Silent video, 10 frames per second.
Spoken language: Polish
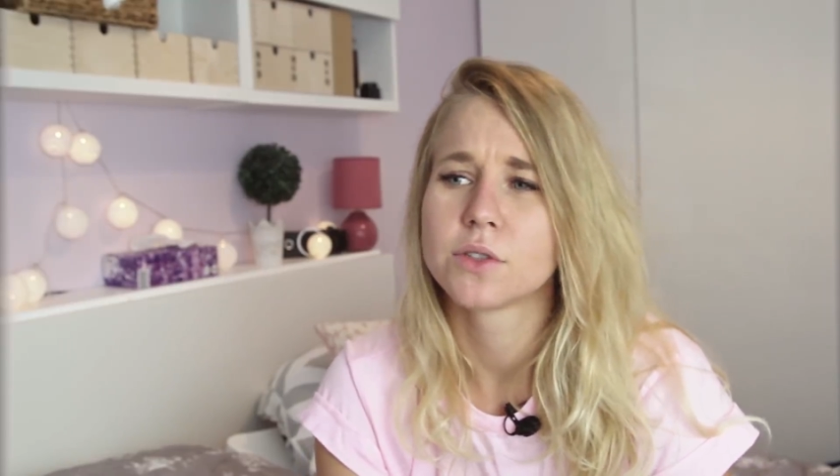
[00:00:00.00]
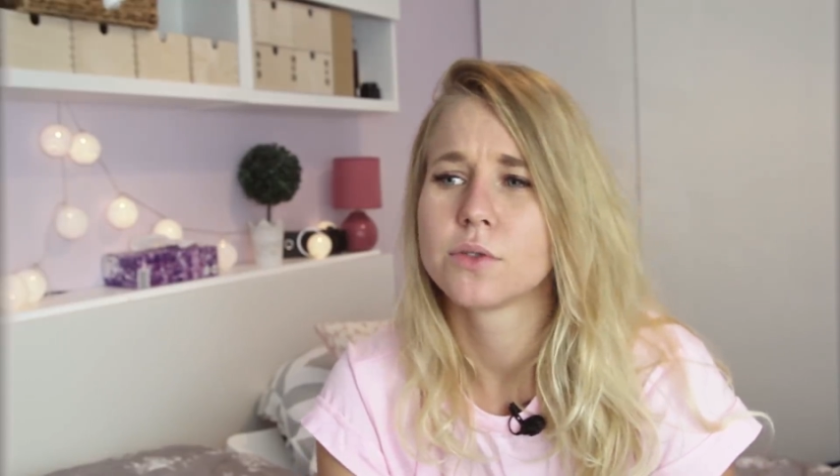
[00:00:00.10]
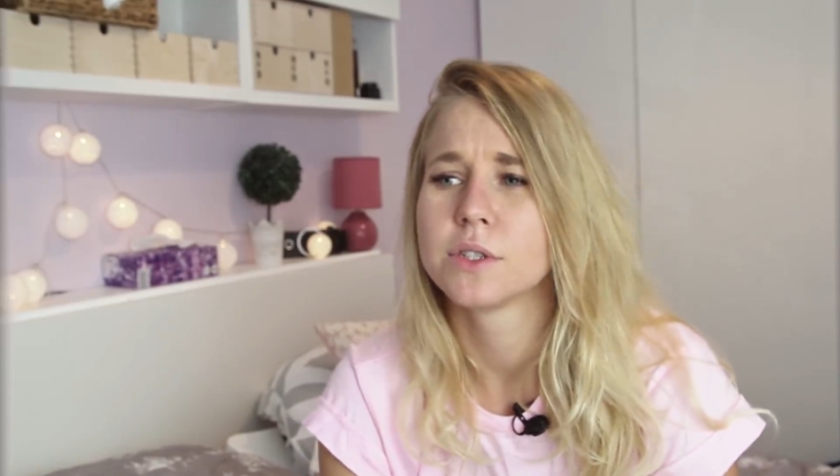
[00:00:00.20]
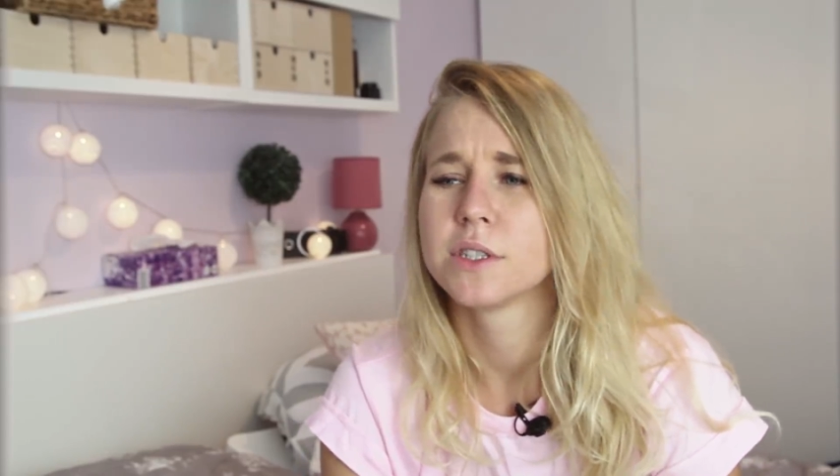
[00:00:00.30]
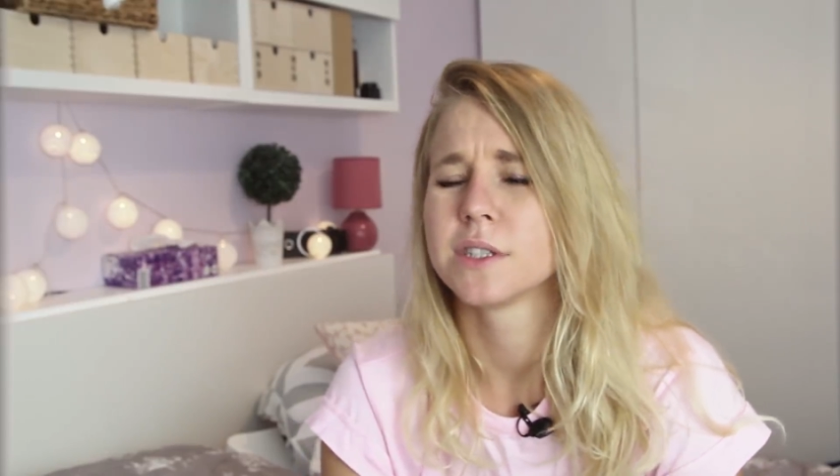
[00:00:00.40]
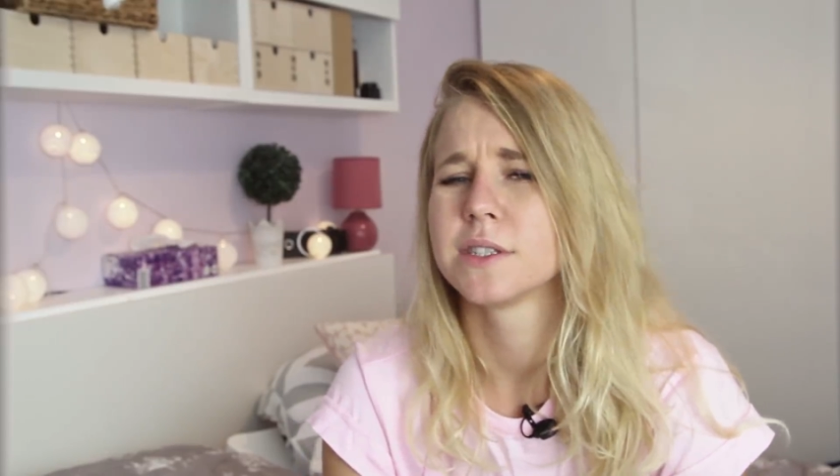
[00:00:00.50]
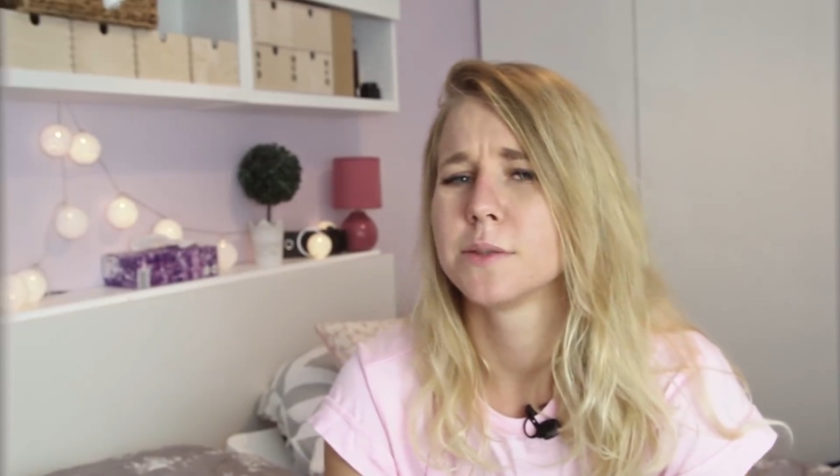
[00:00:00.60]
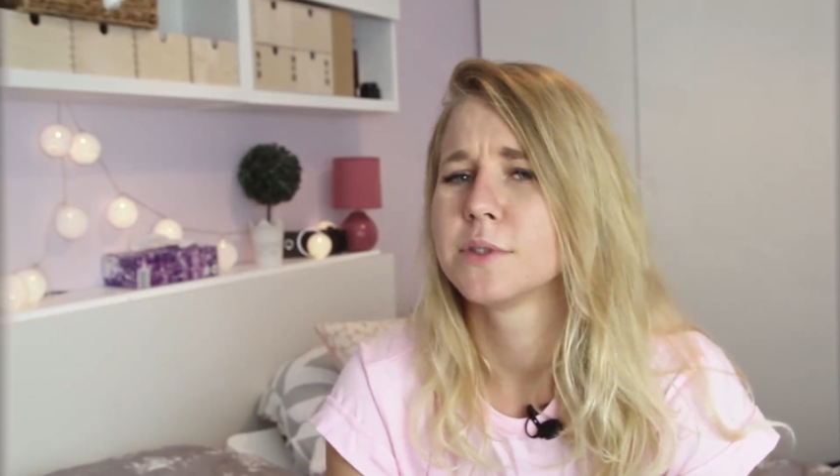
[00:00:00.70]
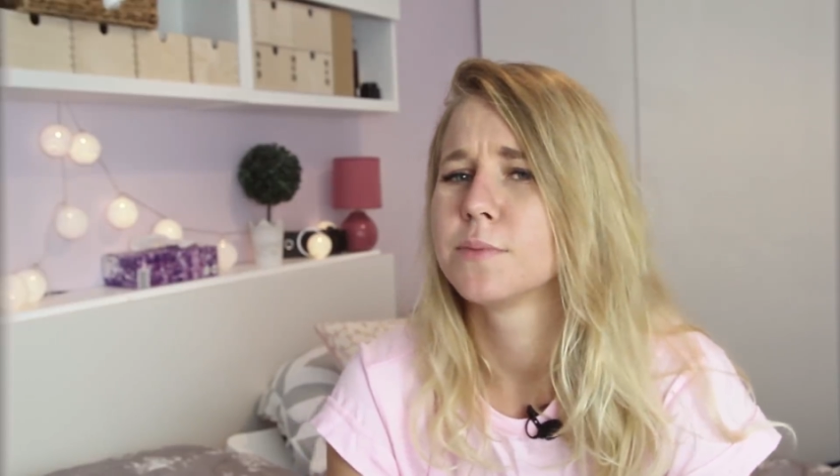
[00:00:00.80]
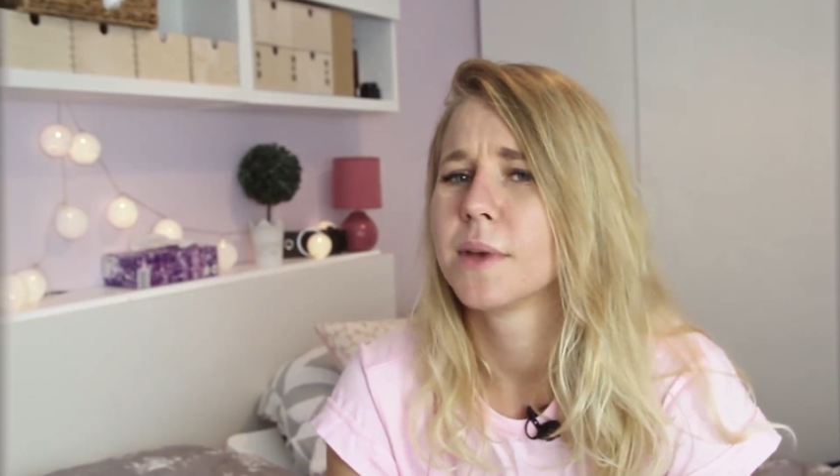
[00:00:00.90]
czy ludzie się z
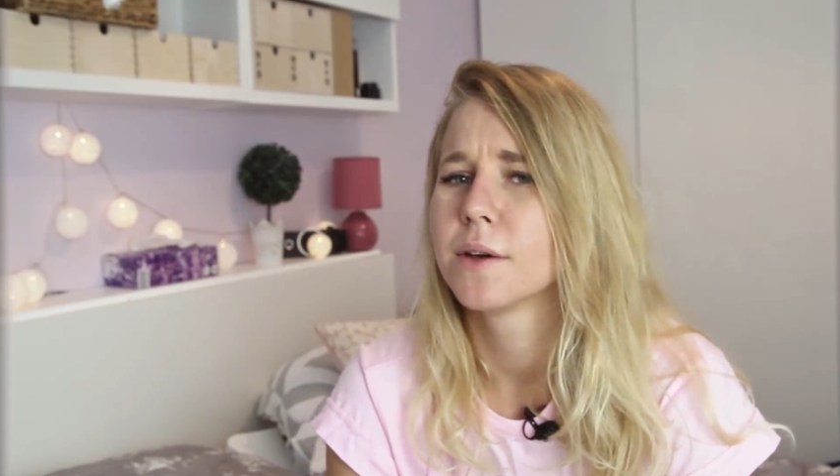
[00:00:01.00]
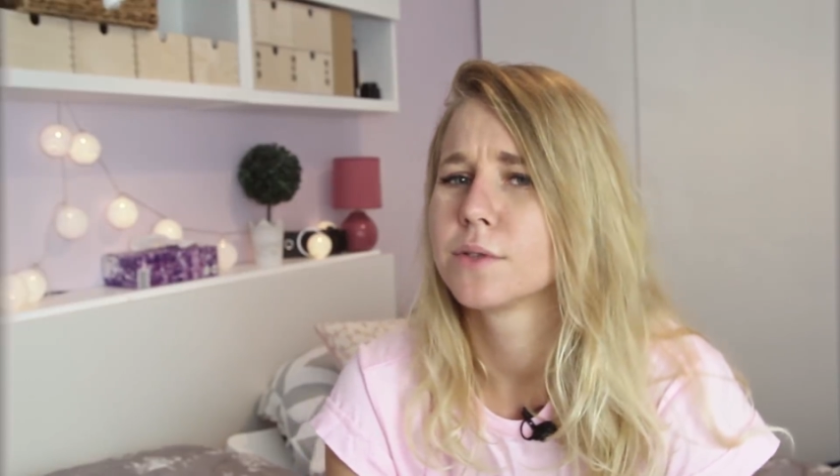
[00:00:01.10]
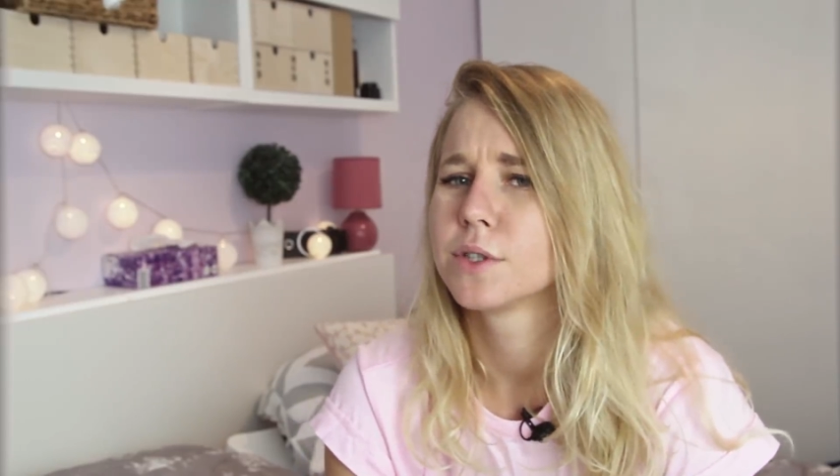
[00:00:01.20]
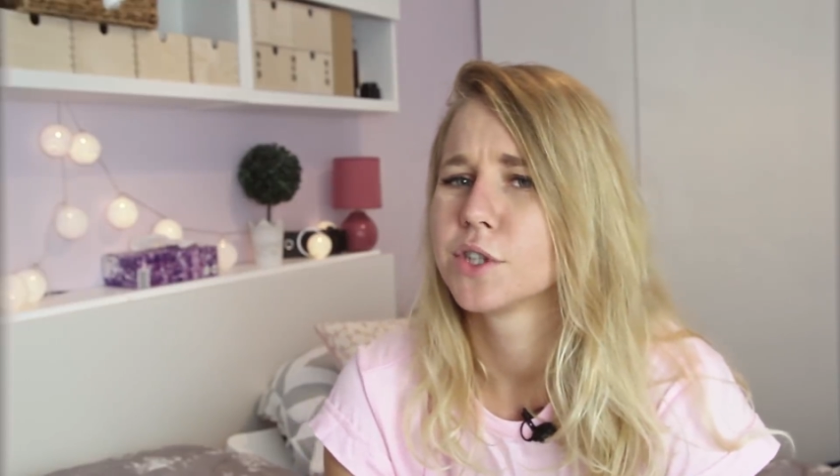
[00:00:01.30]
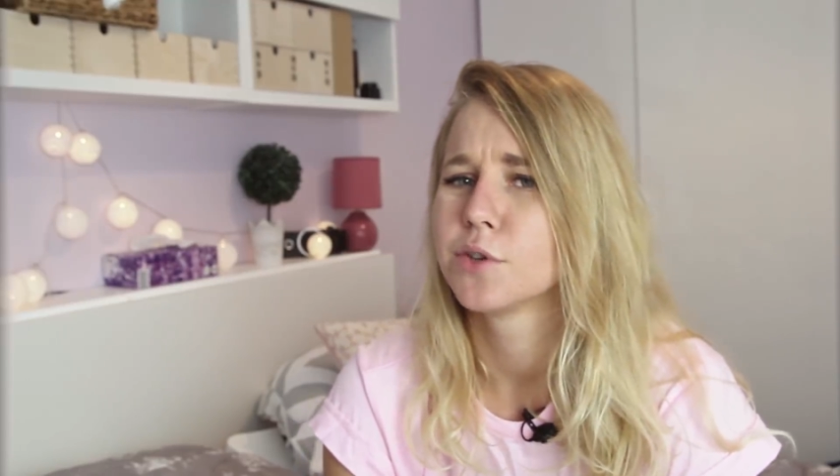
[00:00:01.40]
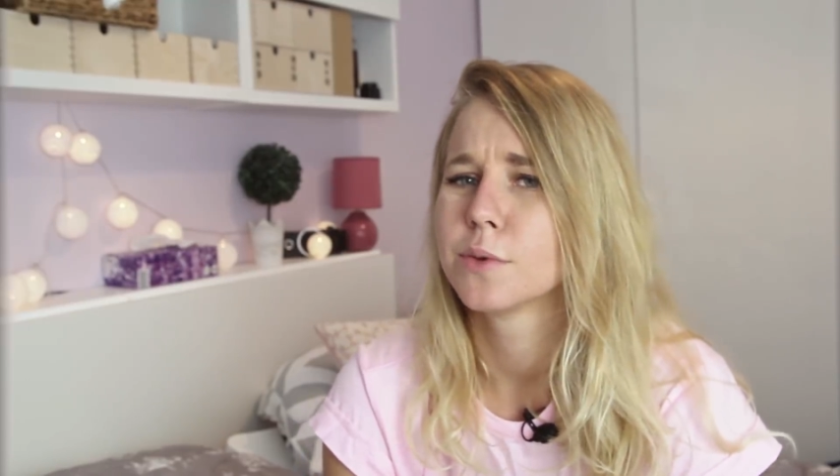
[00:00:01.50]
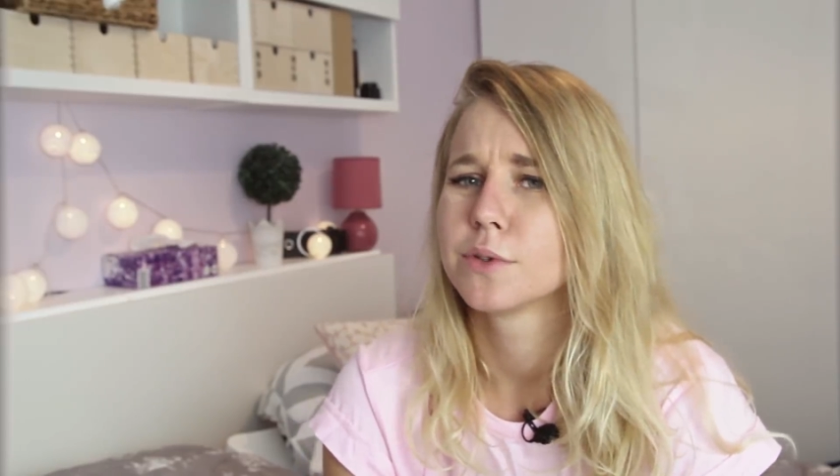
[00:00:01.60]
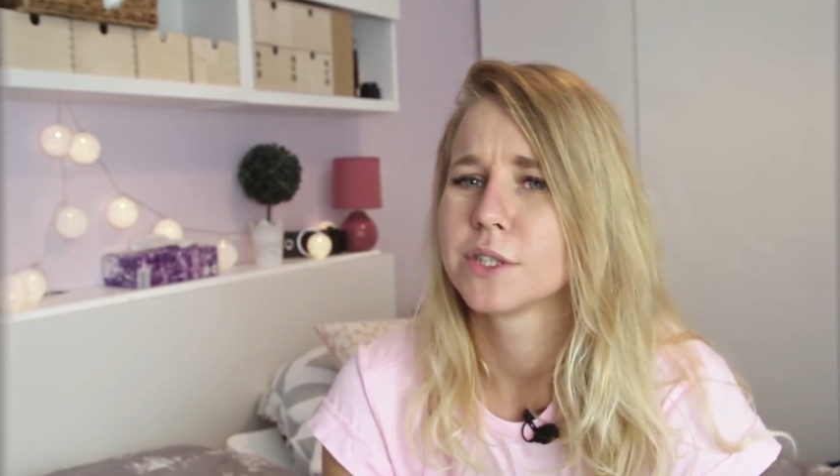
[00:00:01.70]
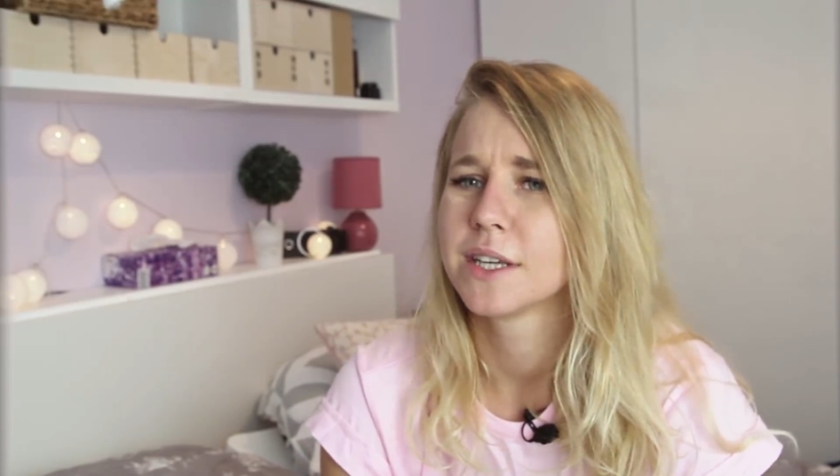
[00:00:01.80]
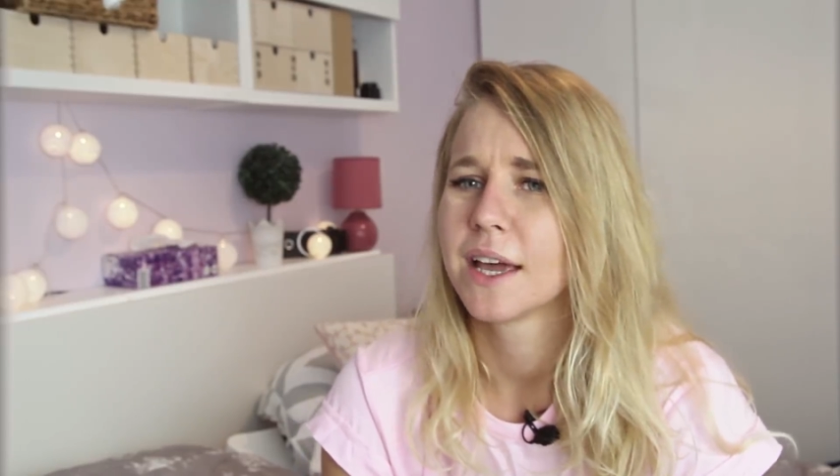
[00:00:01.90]
ciebie śmieją, czy cię
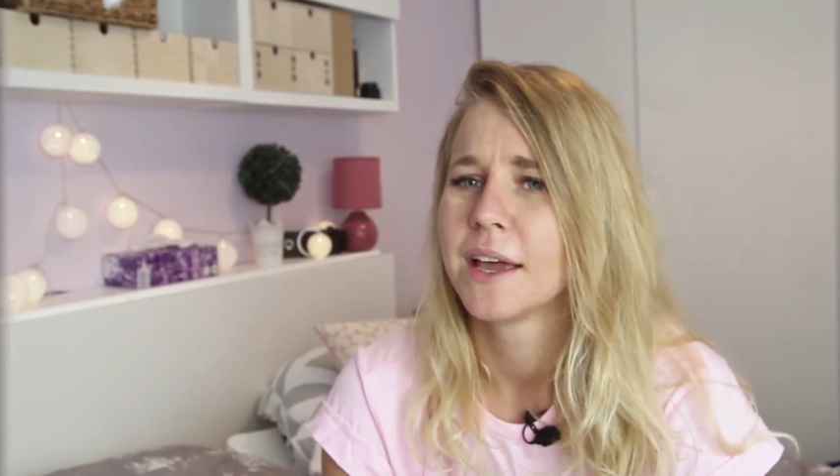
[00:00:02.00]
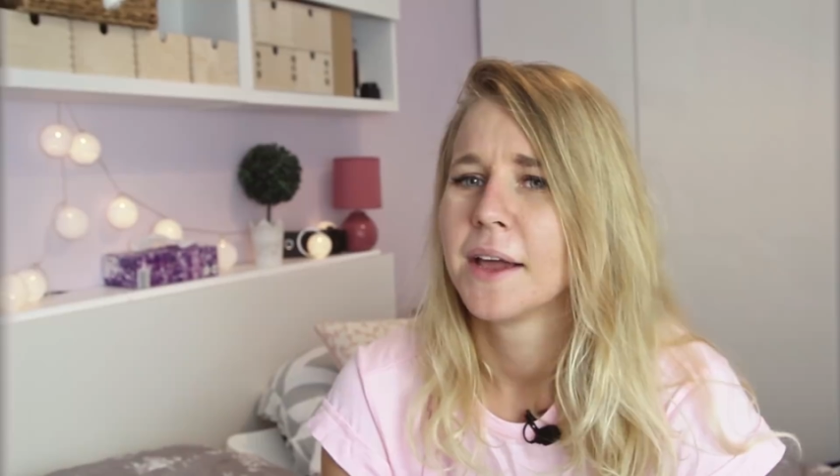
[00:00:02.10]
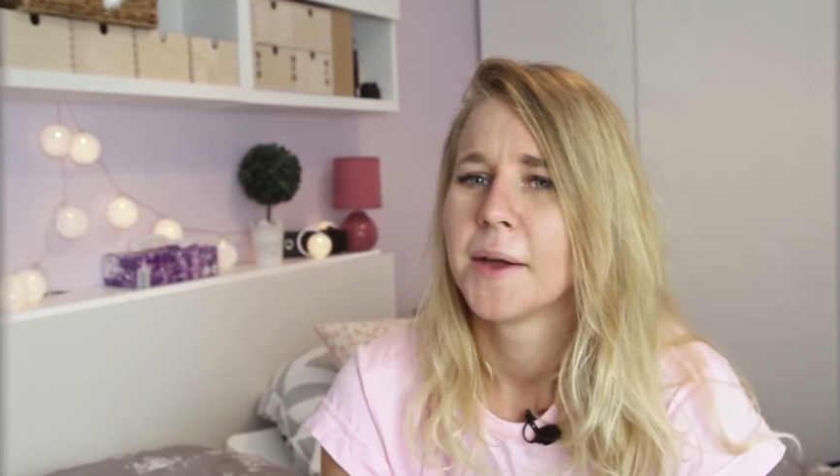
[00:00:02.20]
lubią, czy nie.